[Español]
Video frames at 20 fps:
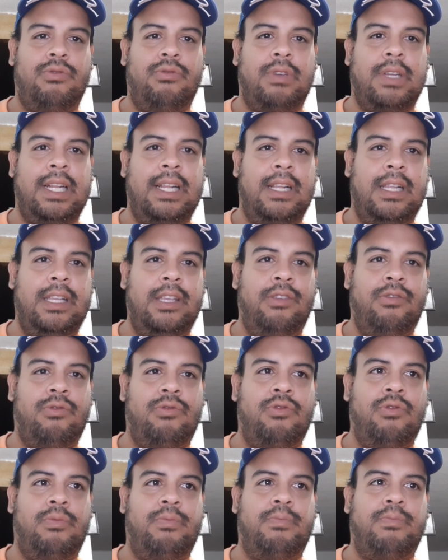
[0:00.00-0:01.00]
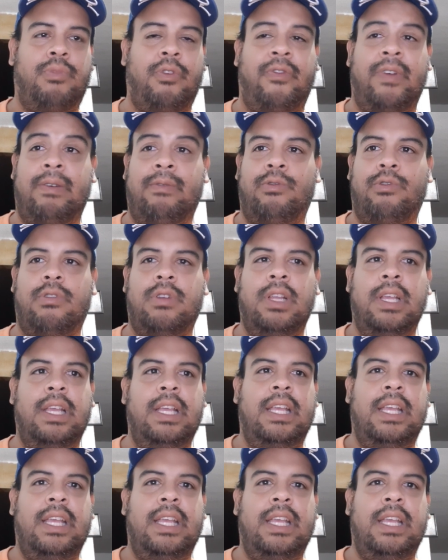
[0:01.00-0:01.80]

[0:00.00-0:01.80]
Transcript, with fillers: su canal de YouTube, por favor,